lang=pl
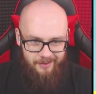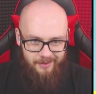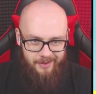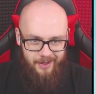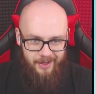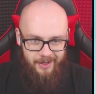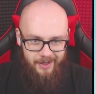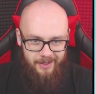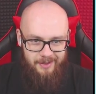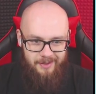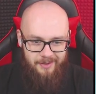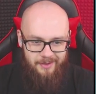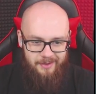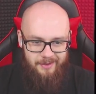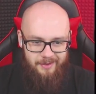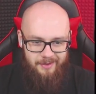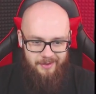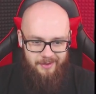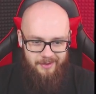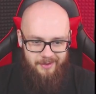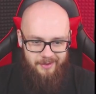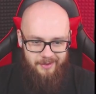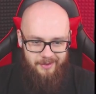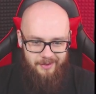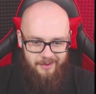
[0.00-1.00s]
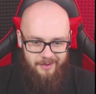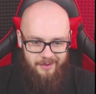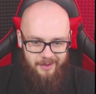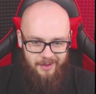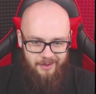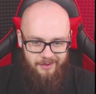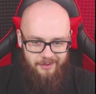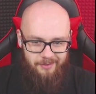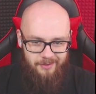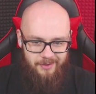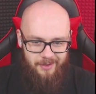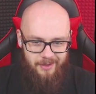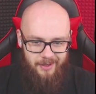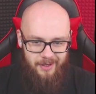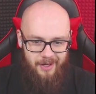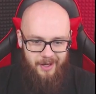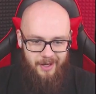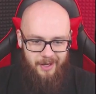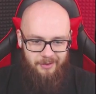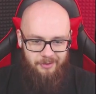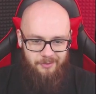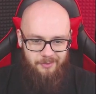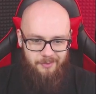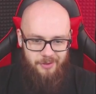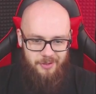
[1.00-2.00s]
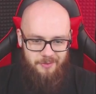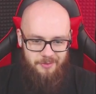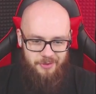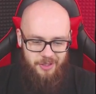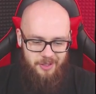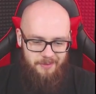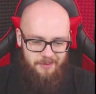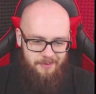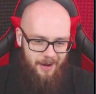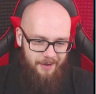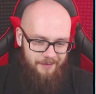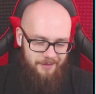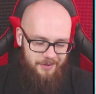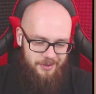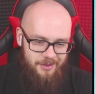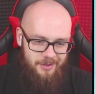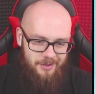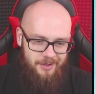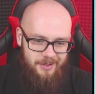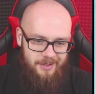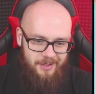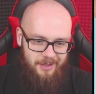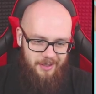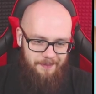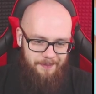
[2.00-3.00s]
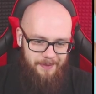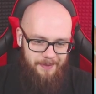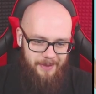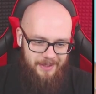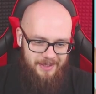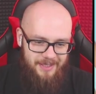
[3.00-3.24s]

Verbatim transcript: Okej. Okay. A tutaj, aha, tu możemy się bawić, czyli to jest taki plac